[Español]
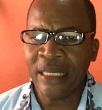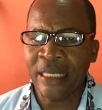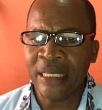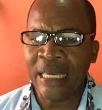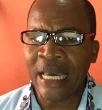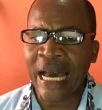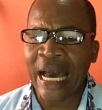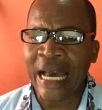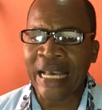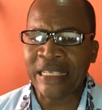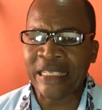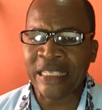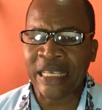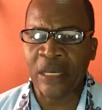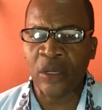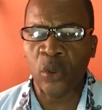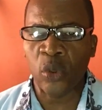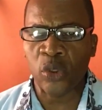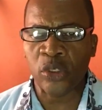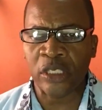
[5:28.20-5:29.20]
y
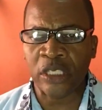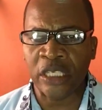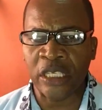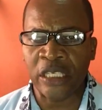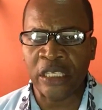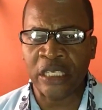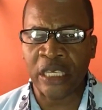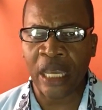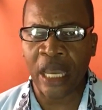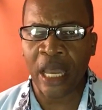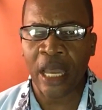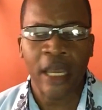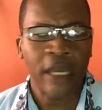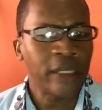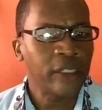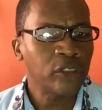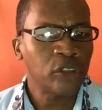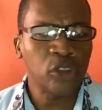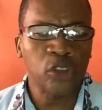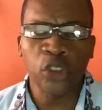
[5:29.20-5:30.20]
hacen justicia.
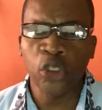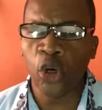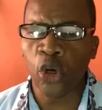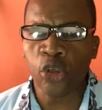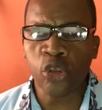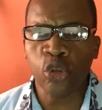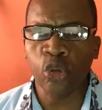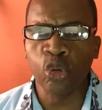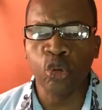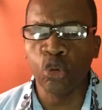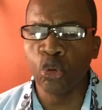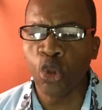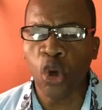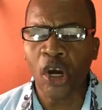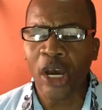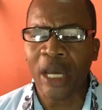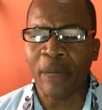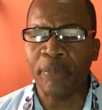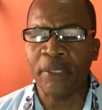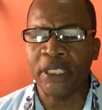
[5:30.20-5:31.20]
Dios
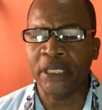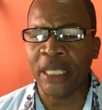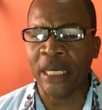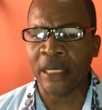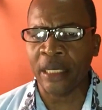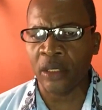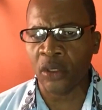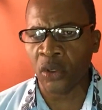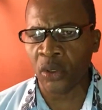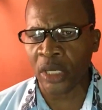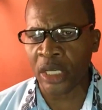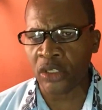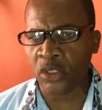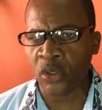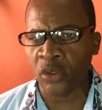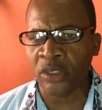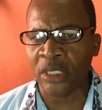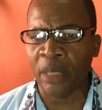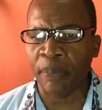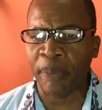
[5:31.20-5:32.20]
no habita en el
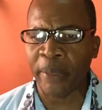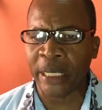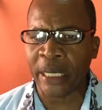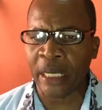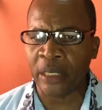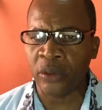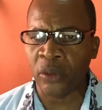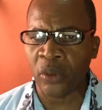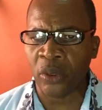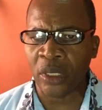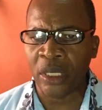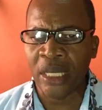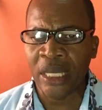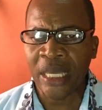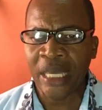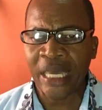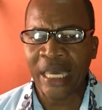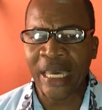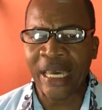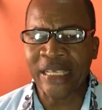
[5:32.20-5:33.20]
corazón del pecador.
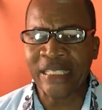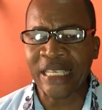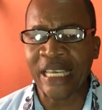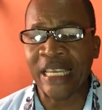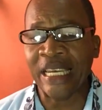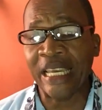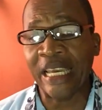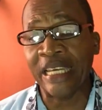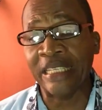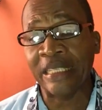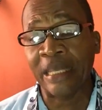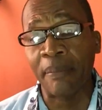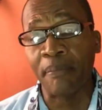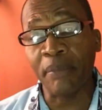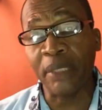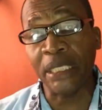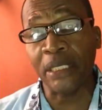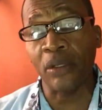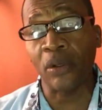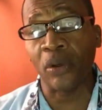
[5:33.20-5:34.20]
Es el
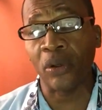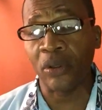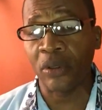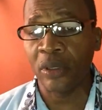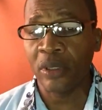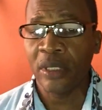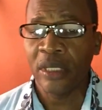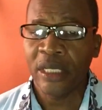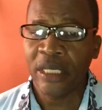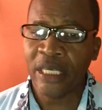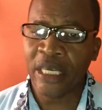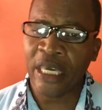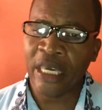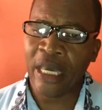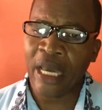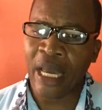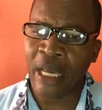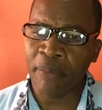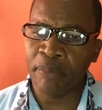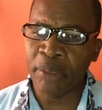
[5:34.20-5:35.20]
enemigo
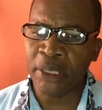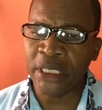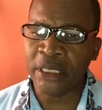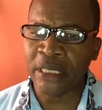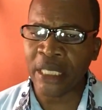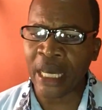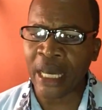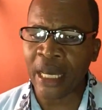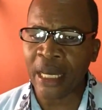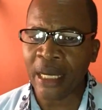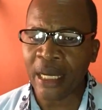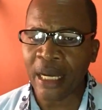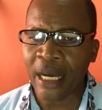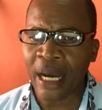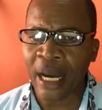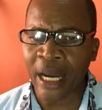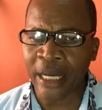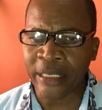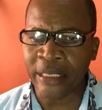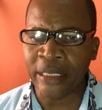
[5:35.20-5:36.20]
que habita
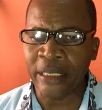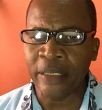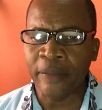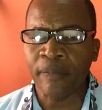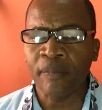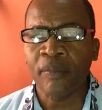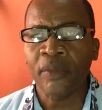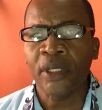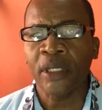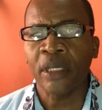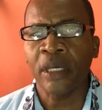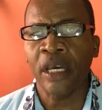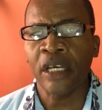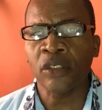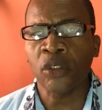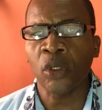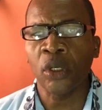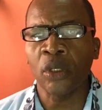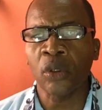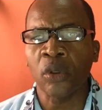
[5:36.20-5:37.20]
ahí.
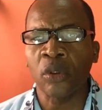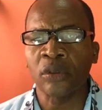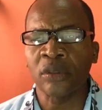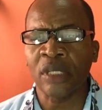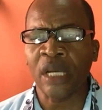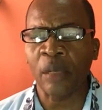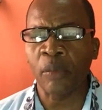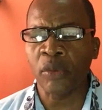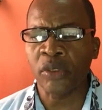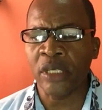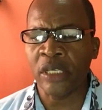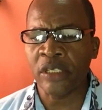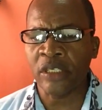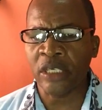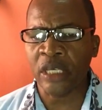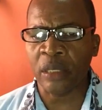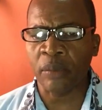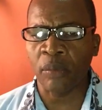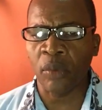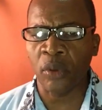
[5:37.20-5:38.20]
Esto lo encontramos en
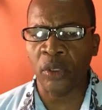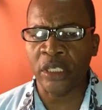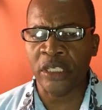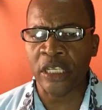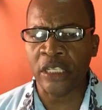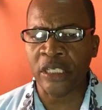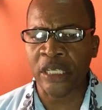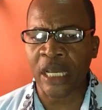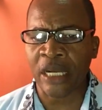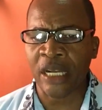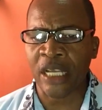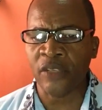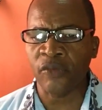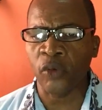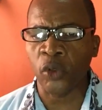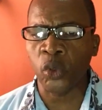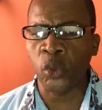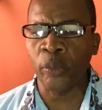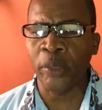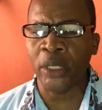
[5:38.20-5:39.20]
Sermones y Charlas,
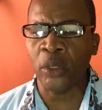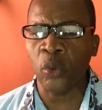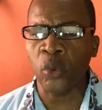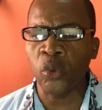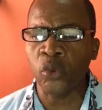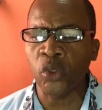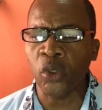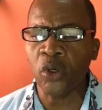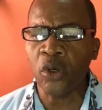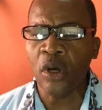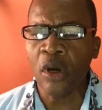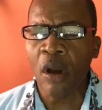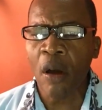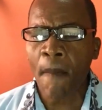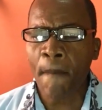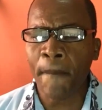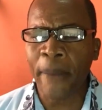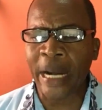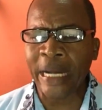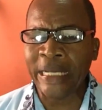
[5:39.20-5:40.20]
volumen 1,
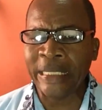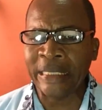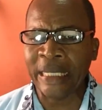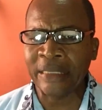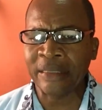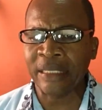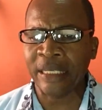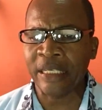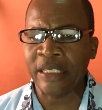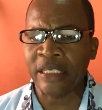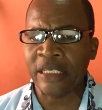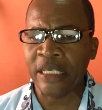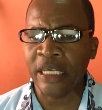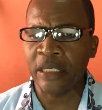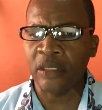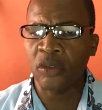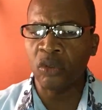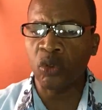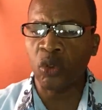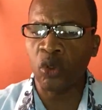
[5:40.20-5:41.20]
página
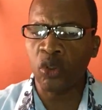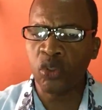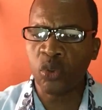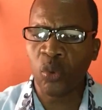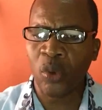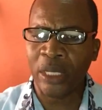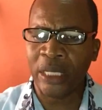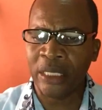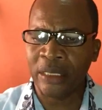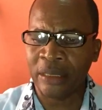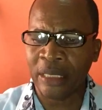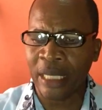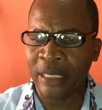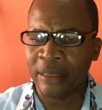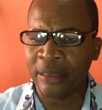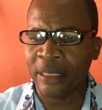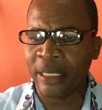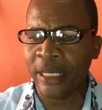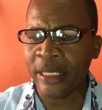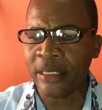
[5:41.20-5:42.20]

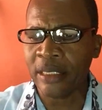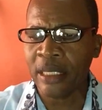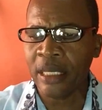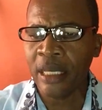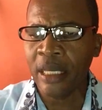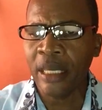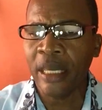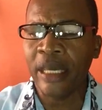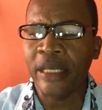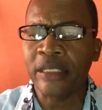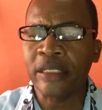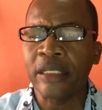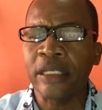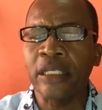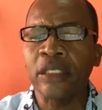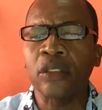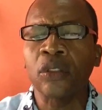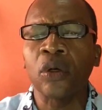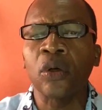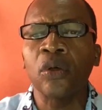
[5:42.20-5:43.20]
343,
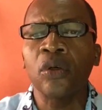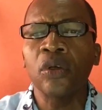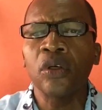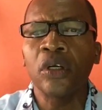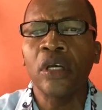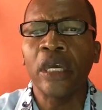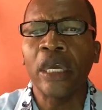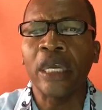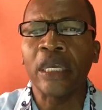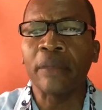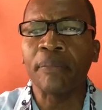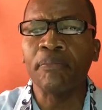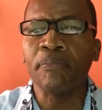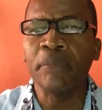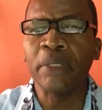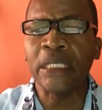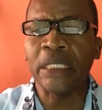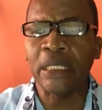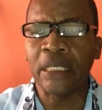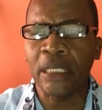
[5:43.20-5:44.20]
escrito en
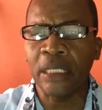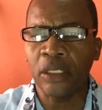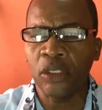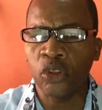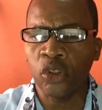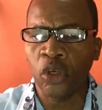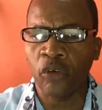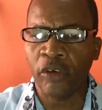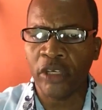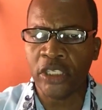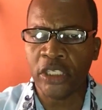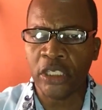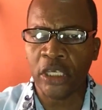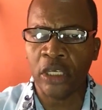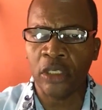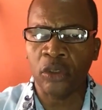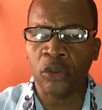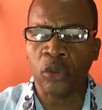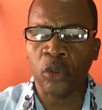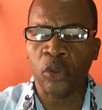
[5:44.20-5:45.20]

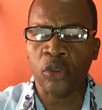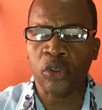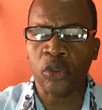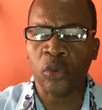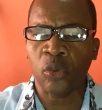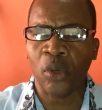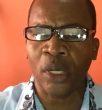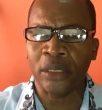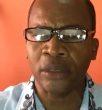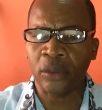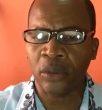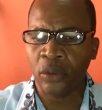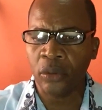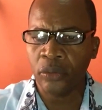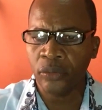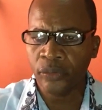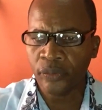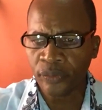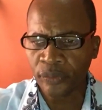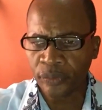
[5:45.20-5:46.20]
1904.